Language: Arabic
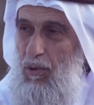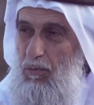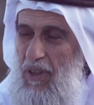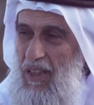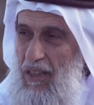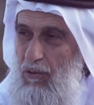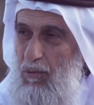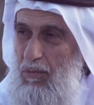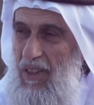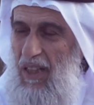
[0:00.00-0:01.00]
والمحن
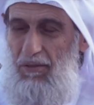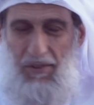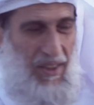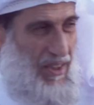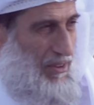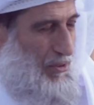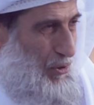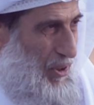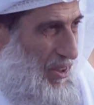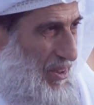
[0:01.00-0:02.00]
والابتلاء في حياه
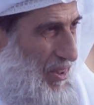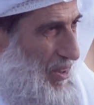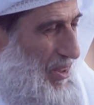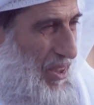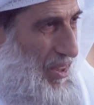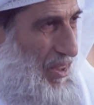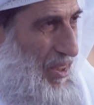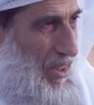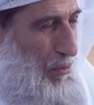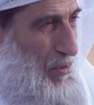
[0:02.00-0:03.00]
الدعاء
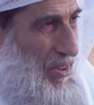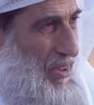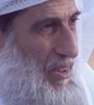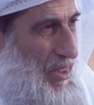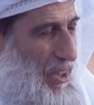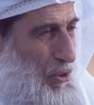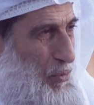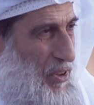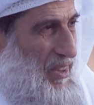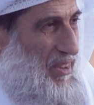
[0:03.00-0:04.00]
آه، امر
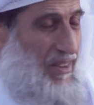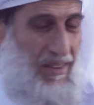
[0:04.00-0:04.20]
حتمي يعني